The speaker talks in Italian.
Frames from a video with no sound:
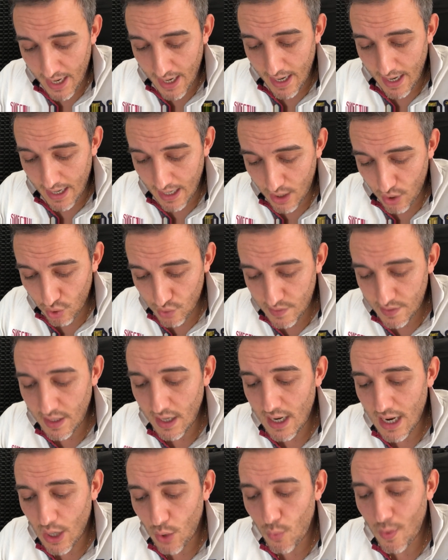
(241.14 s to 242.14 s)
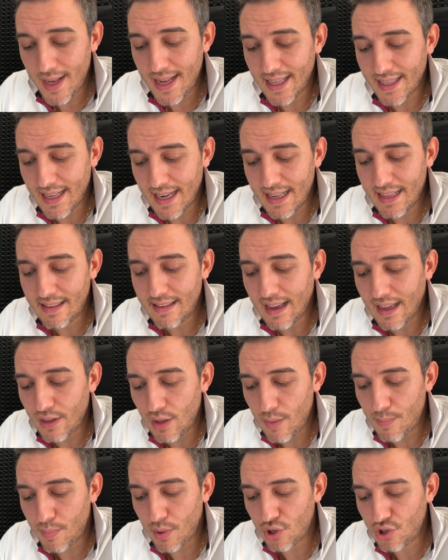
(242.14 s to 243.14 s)
Il Consiglio ha quindi analizzato
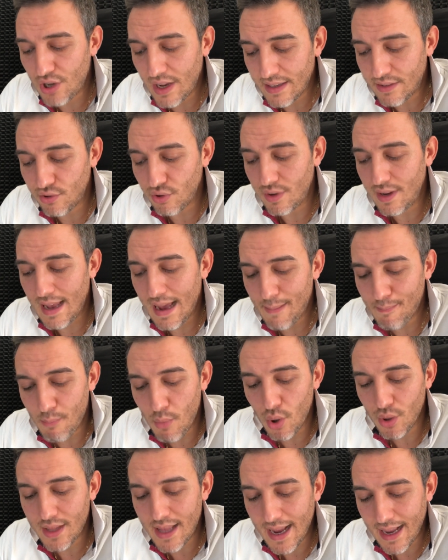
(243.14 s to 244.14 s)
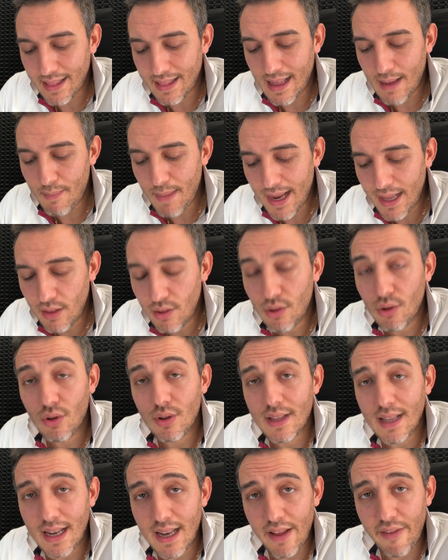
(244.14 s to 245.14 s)
il processo di ammodernamento
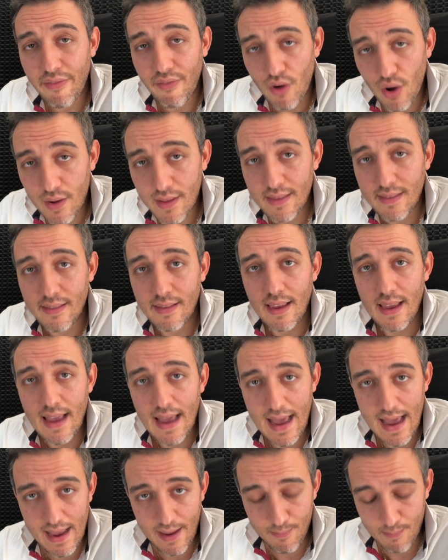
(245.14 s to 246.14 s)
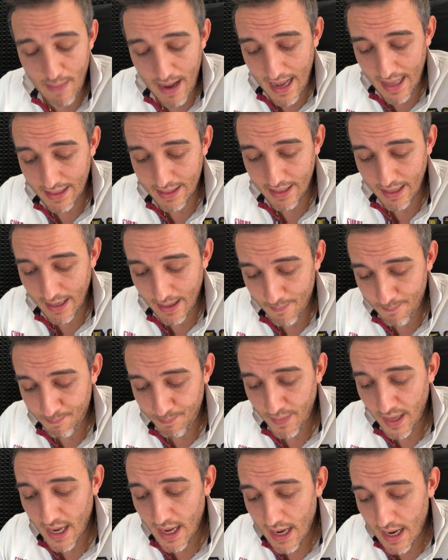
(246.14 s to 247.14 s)
delle forze armate.
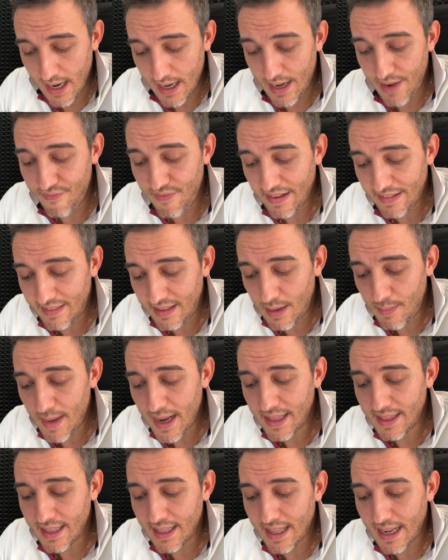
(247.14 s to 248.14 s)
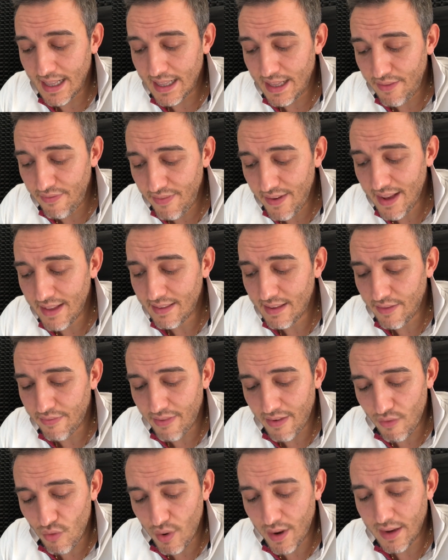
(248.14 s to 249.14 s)
Gli investimenti della difesa
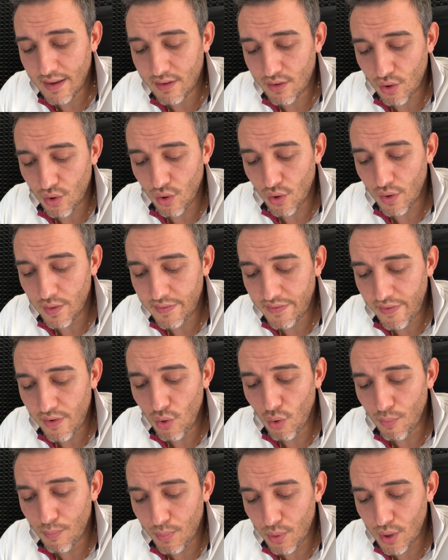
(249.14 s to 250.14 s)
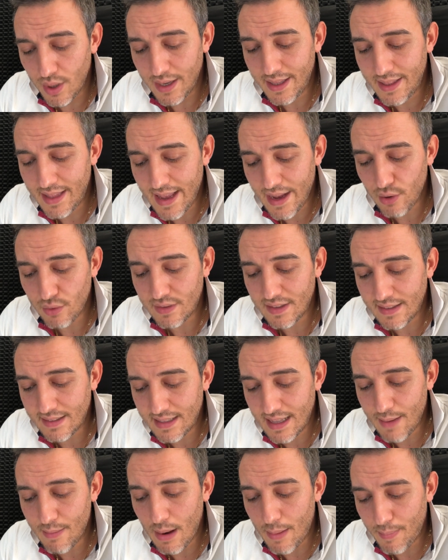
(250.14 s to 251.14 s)
favoriscono lo sviluppo dell'intero
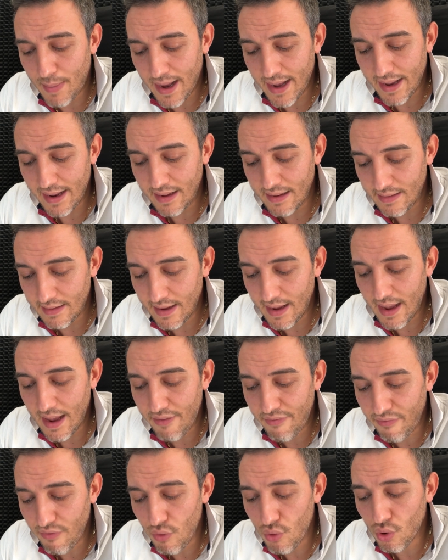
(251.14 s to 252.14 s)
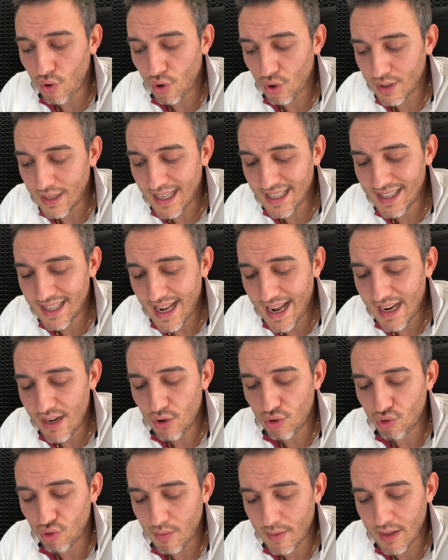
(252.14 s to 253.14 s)
sistema paese e fungono da
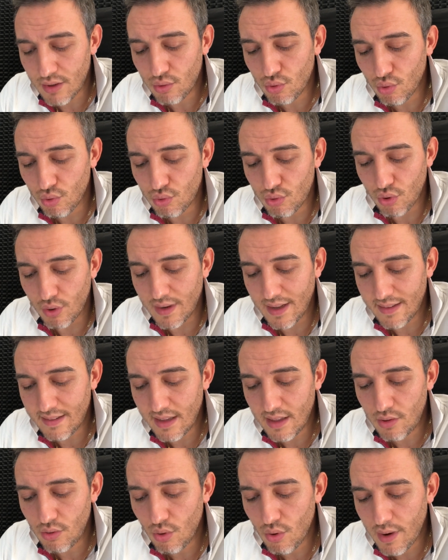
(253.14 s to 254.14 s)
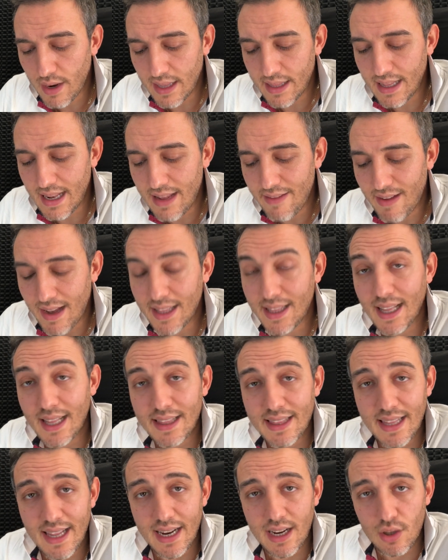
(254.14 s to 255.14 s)
traino soprattutto nei settori ad elevata
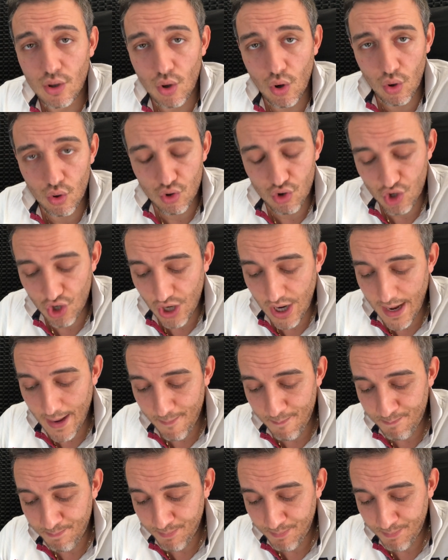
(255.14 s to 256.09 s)
tecnologia.